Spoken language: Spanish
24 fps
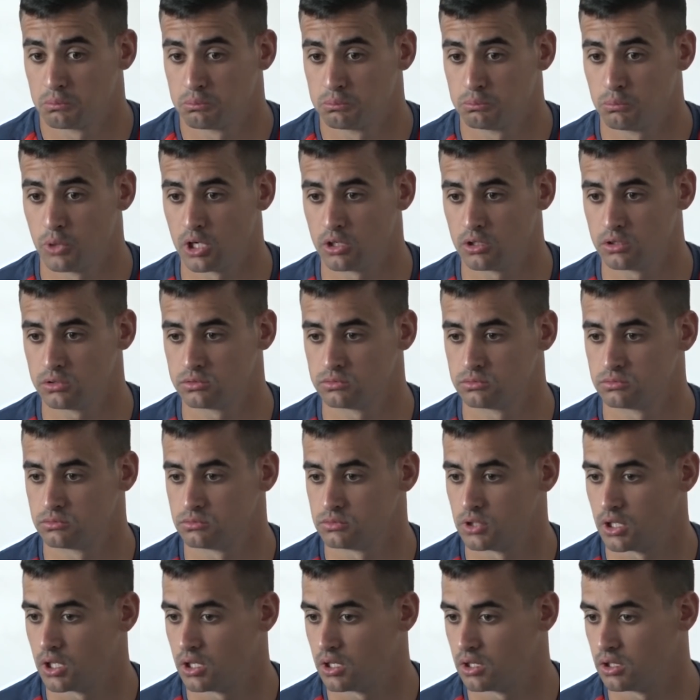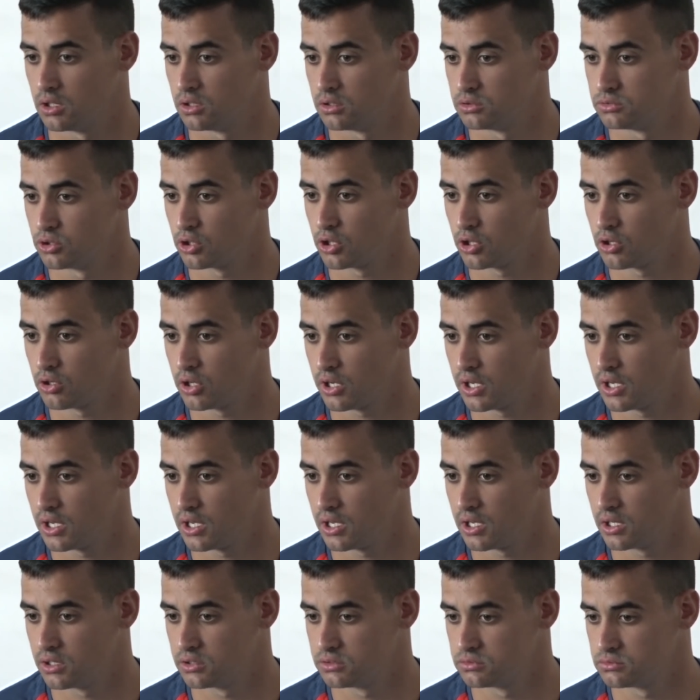Bueno, eh, yo creo
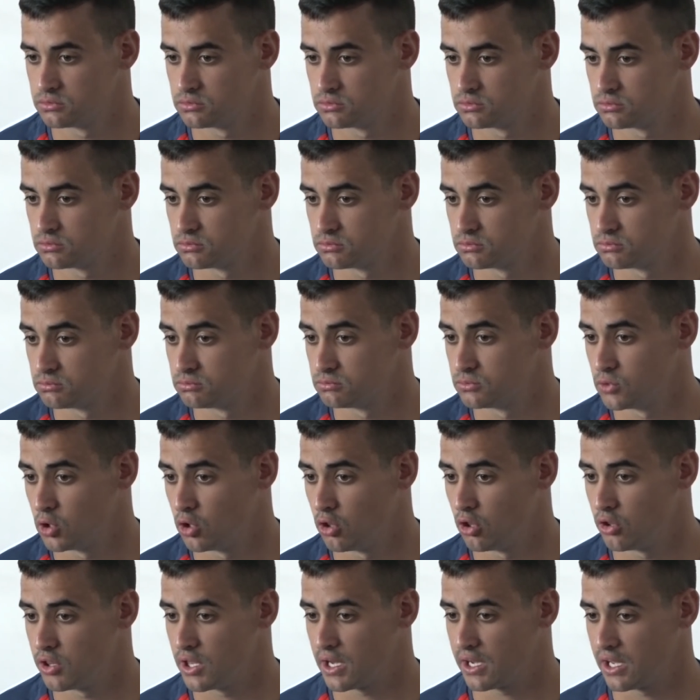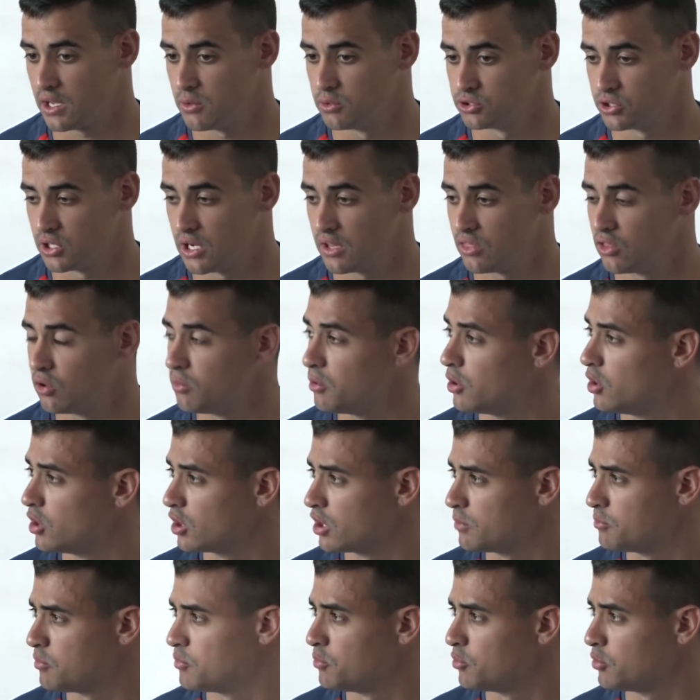que los dos días que llevo entrenando veo el
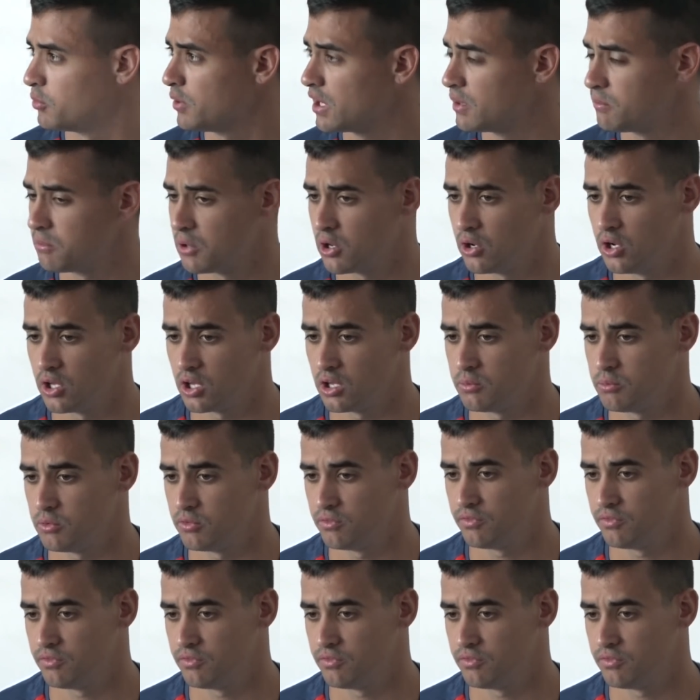equipo muy bien, veo el equipo